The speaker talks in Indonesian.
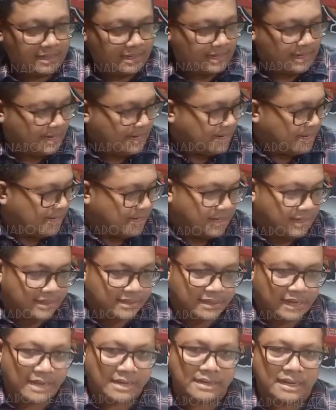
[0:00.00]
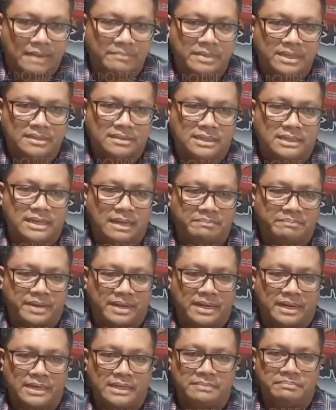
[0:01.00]
uh, klien kami tidak
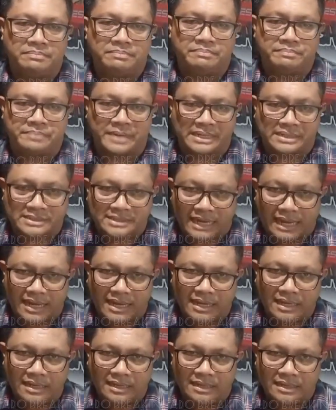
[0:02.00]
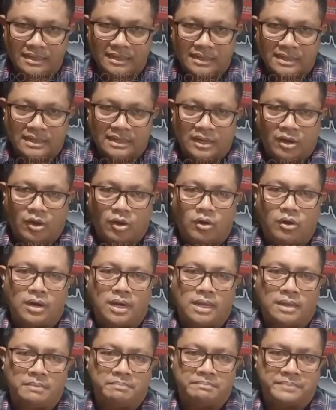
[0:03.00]
pernah diperiksa
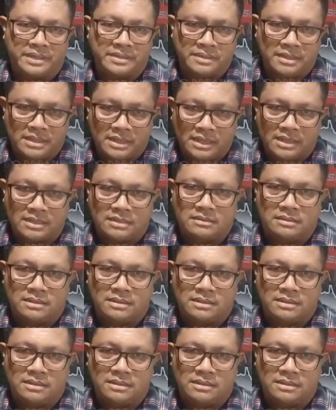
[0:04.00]
oleh penyidik